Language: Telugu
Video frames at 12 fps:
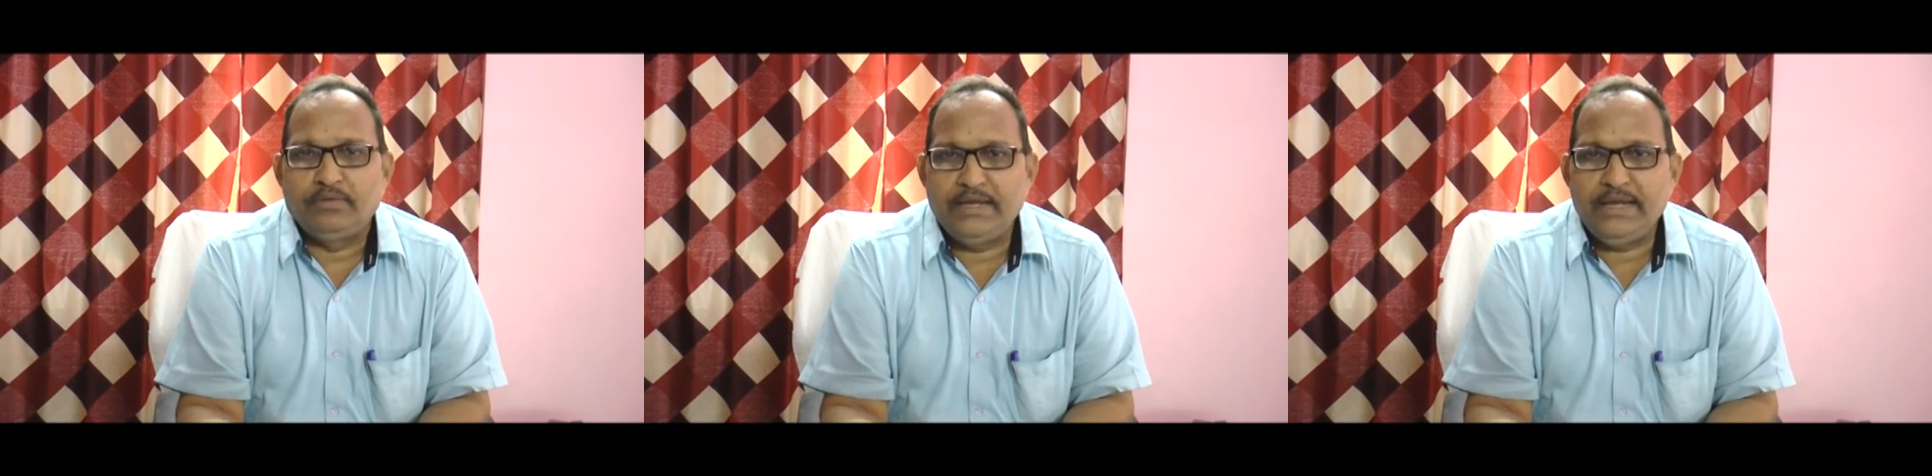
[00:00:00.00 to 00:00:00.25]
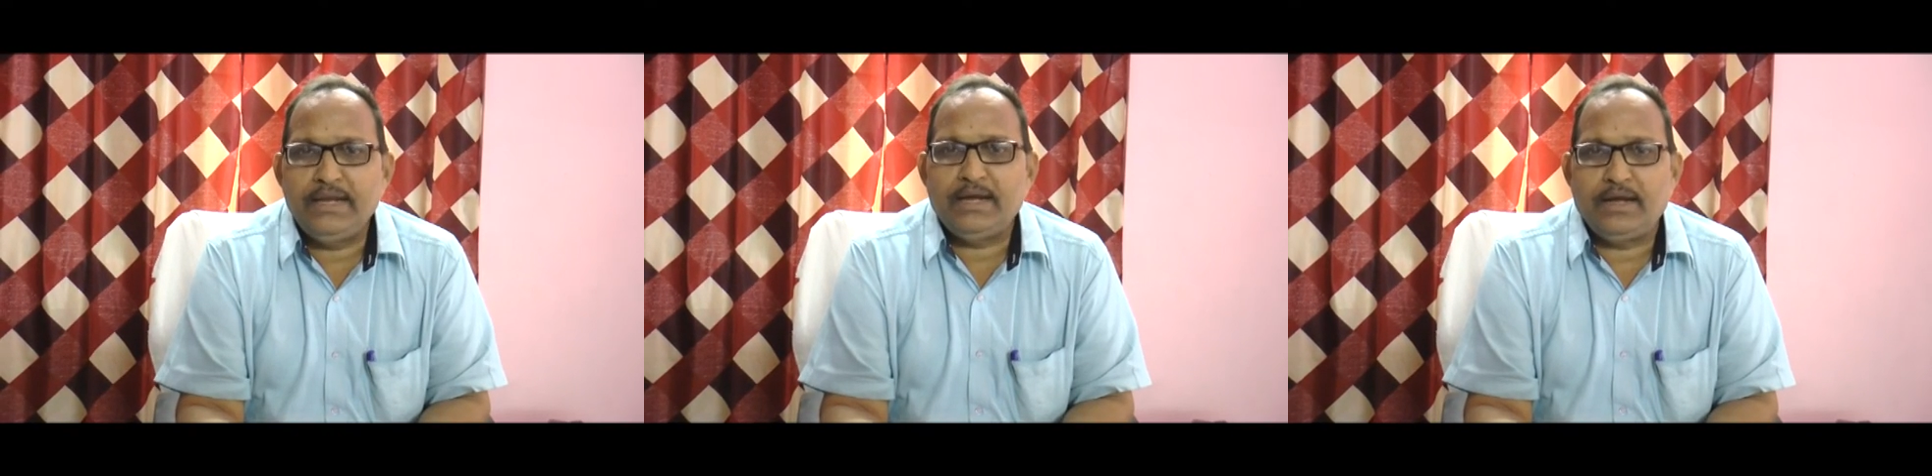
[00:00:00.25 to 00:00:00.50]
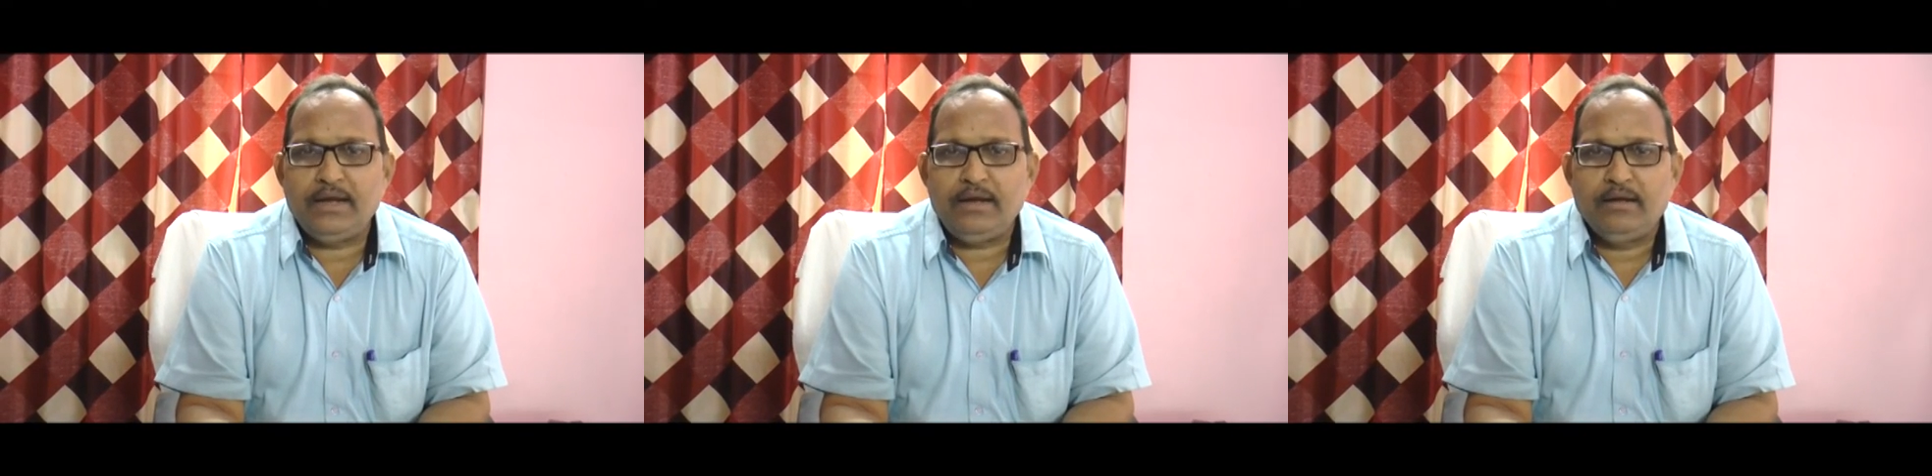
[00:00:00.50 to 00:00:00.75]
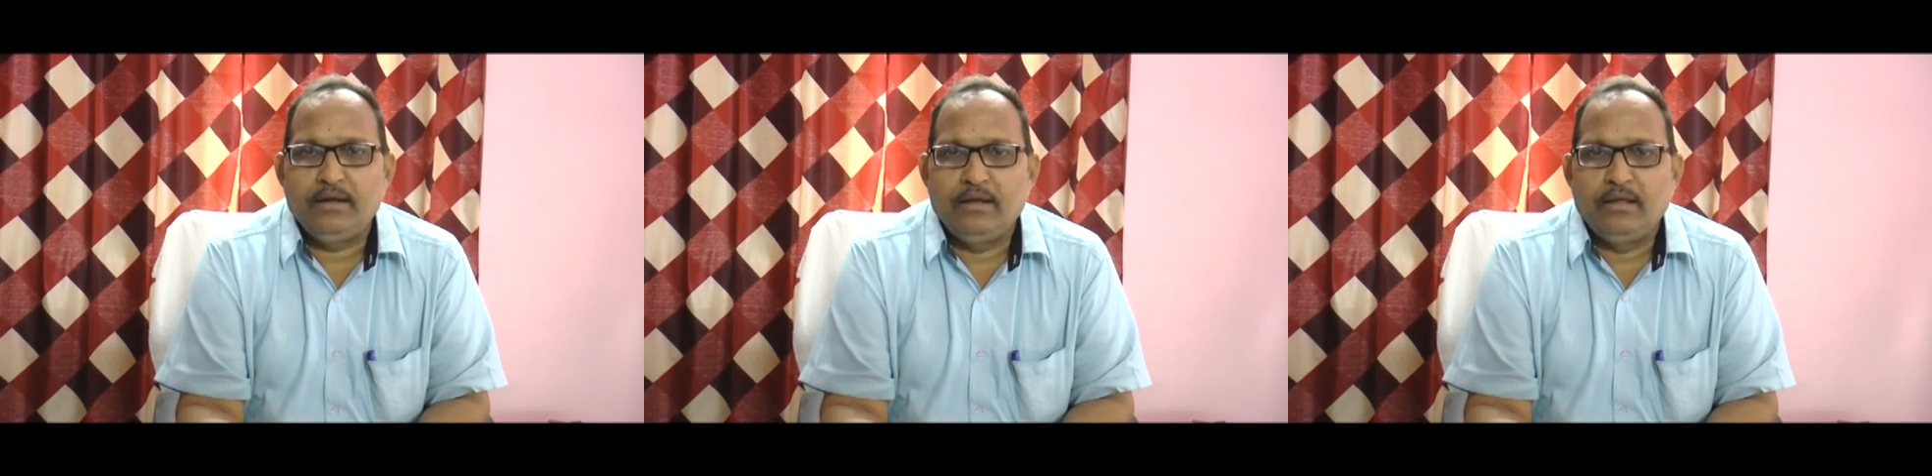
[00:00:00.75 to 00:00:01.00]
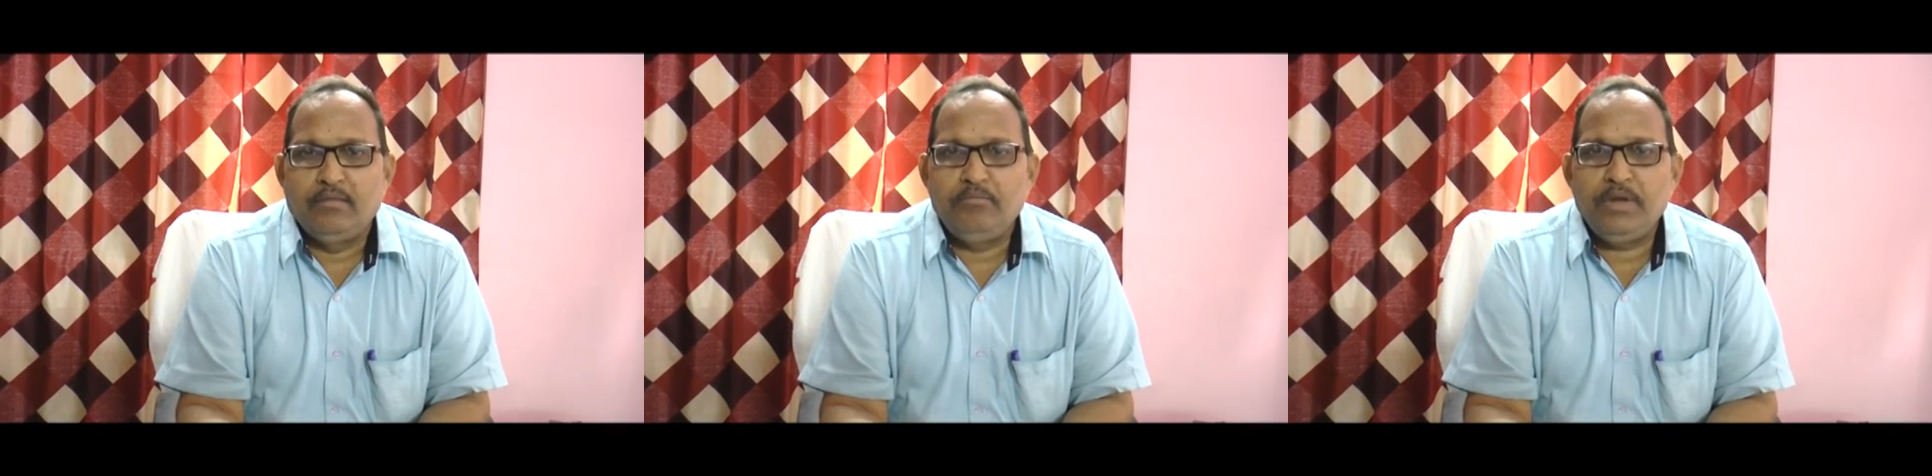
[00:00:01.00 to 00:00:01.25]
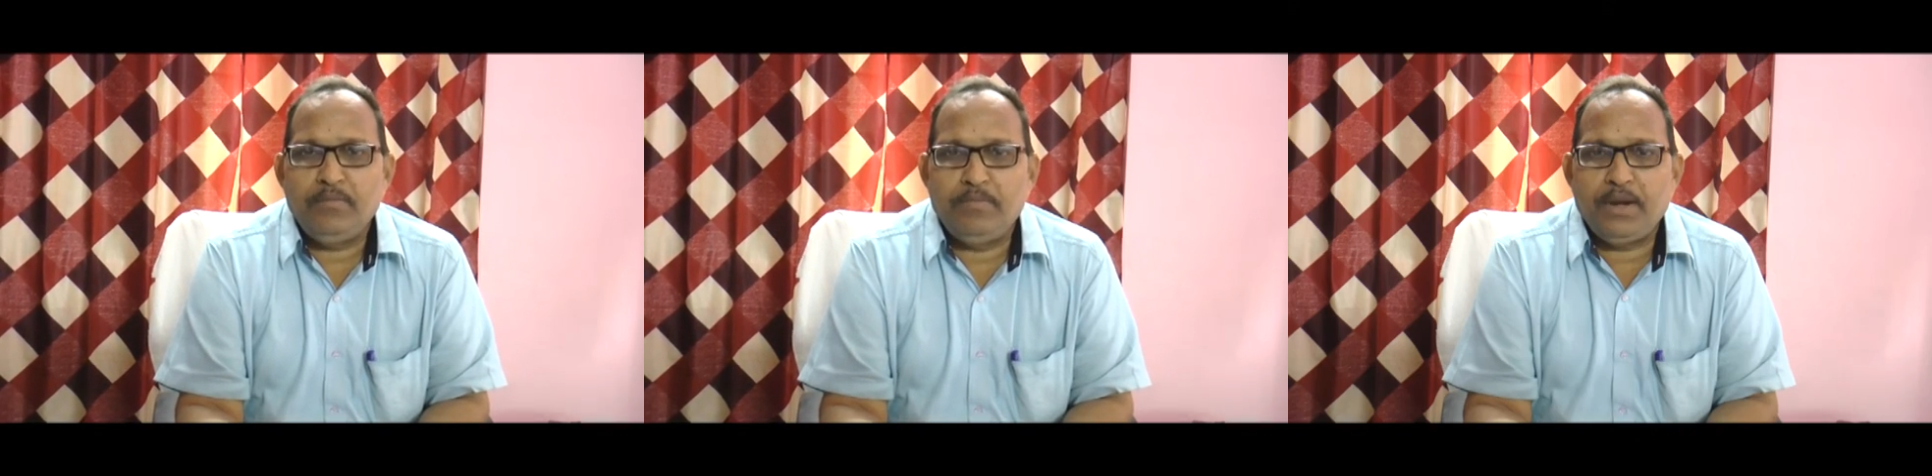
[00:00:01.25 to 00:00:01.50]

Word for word: దీనికి మీ